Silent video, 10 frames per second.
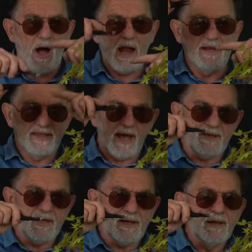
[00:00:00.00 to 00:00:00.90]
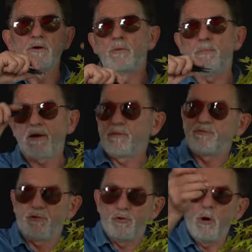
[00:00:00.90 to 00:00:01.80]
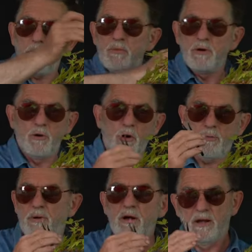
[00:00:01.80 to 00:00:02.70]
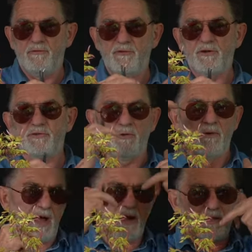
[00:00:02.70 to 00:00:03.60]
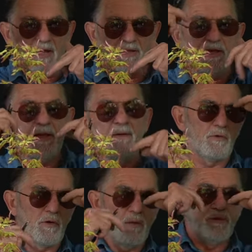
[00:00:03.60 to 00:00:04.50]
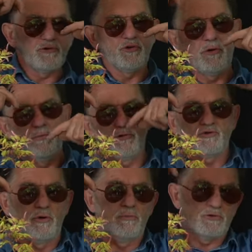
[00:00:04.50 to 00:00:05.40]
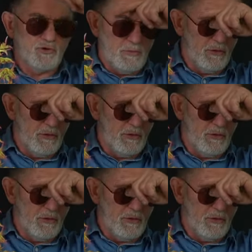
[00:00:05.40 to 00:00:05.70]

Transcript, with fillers: alternés, comme par exemple sur l'orme, l'orme, les feuilles sont alternées, un bourgeon, un bourgeon, un bourgeon, un